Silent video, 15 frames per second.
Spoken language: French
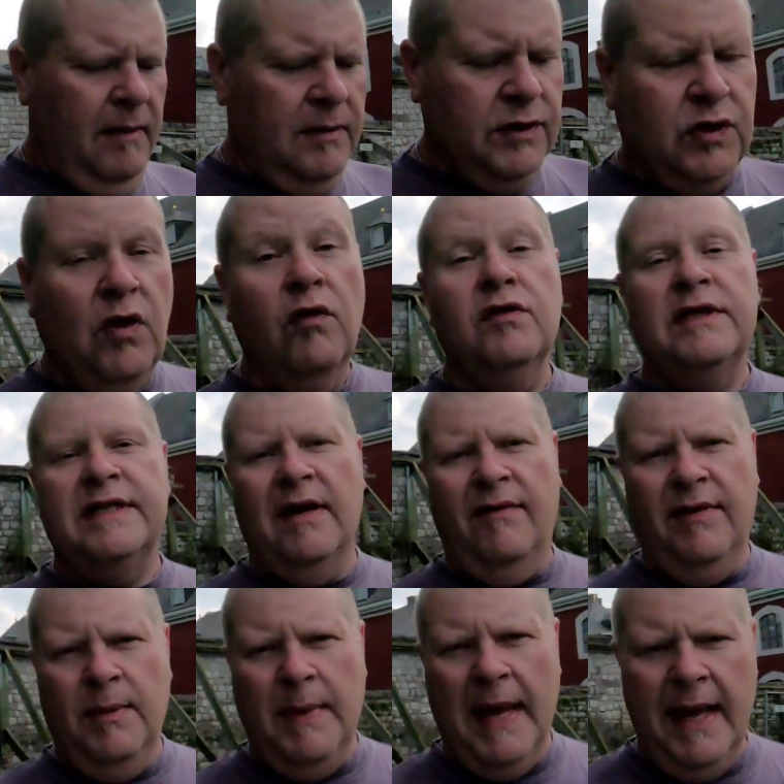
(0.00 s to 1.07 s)
ce que vous le
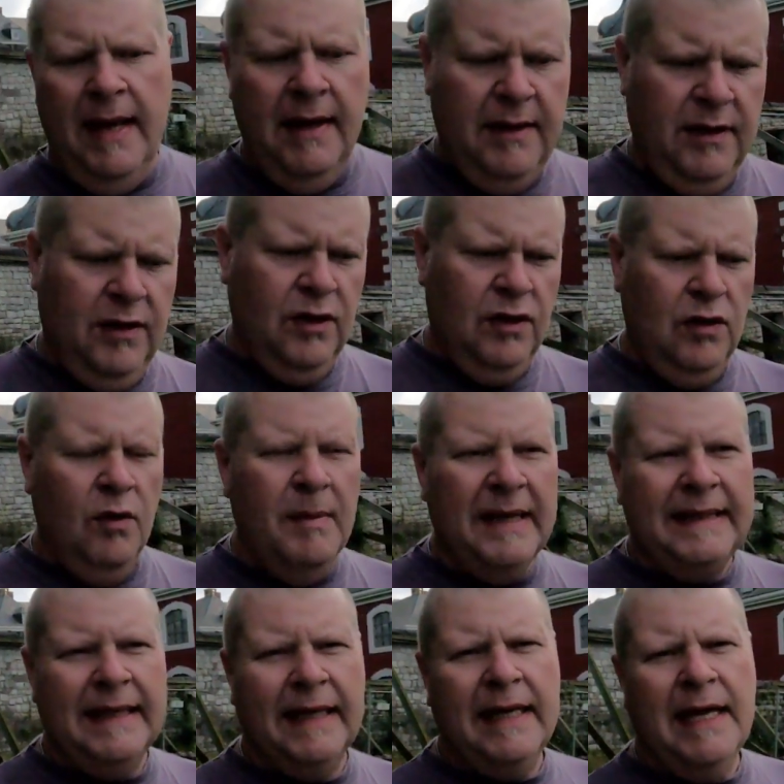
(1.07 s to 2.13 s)
savez bien, le
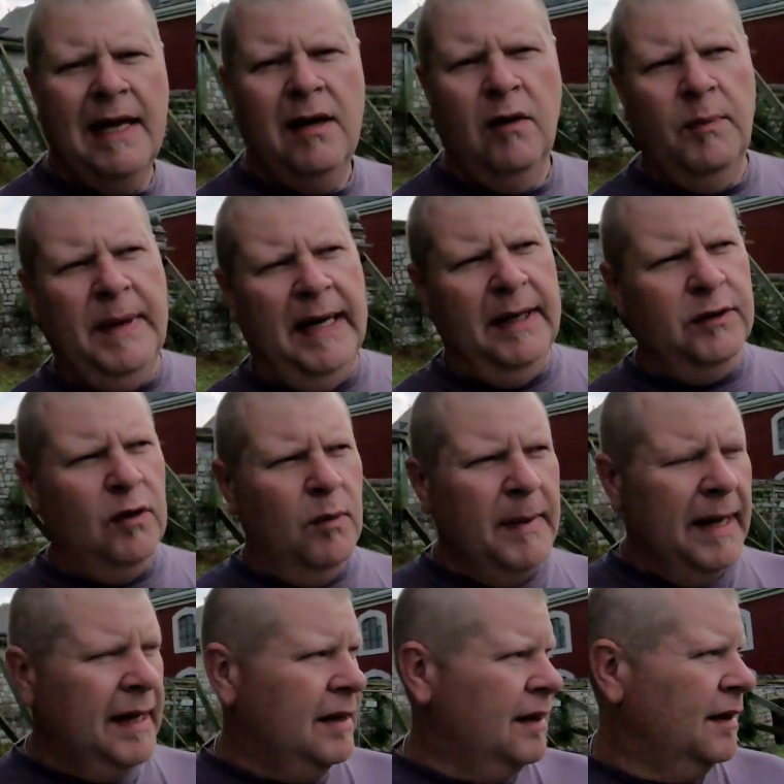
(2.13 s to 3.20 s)
matériel en
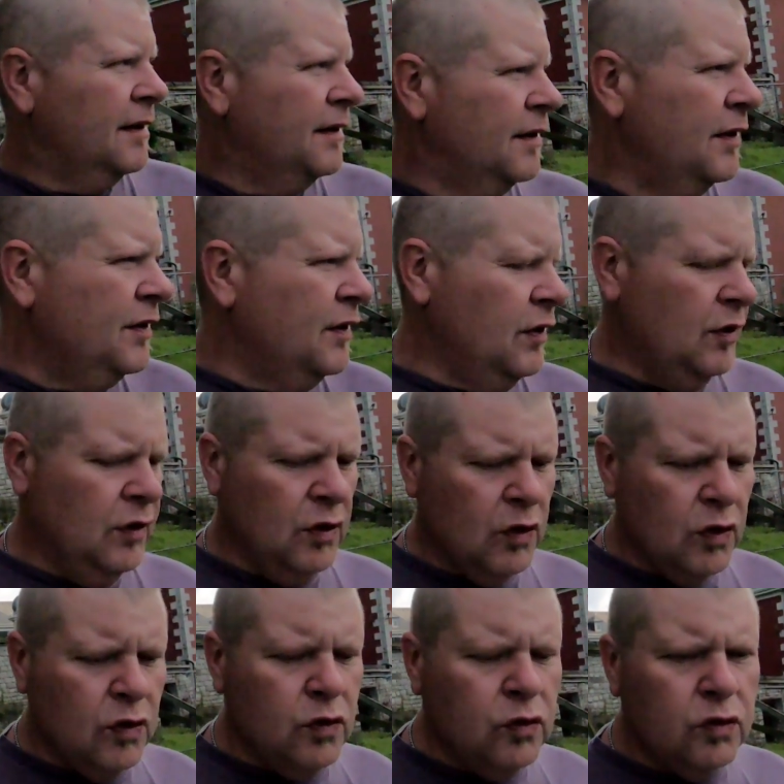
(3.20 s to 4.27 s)
paranormal
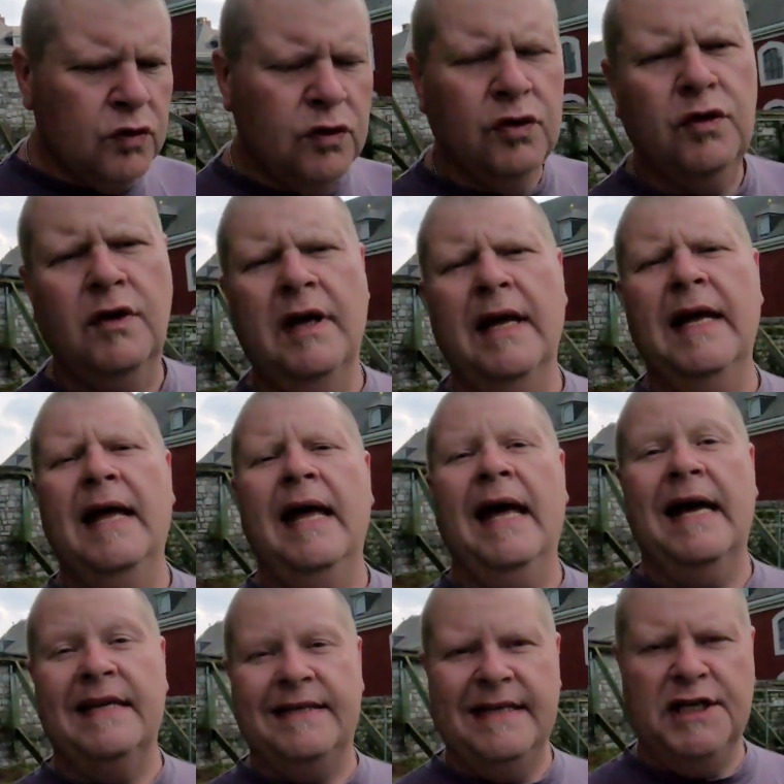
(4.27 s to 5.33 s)
coûte
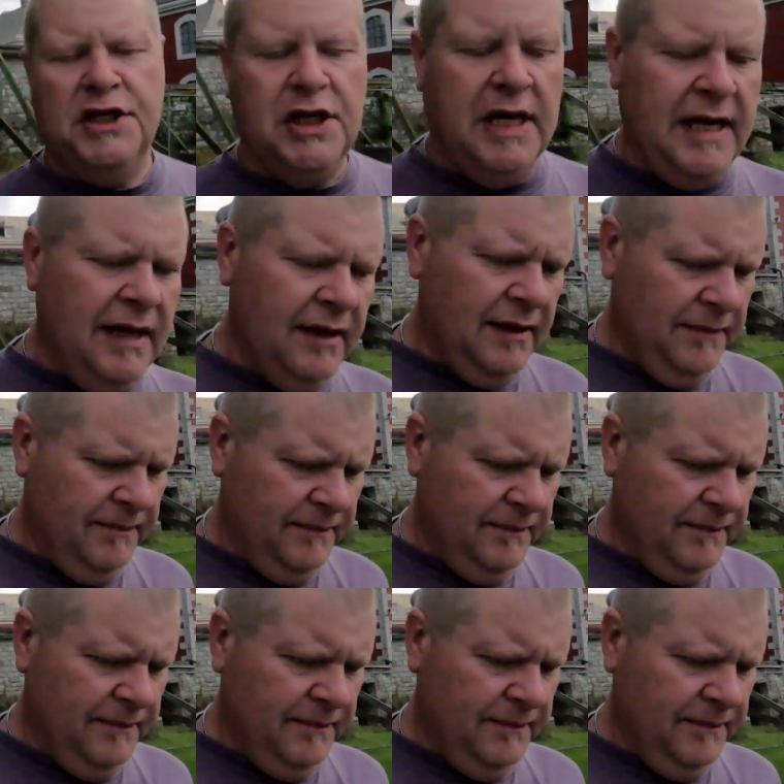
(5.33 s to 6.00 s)
assez cher.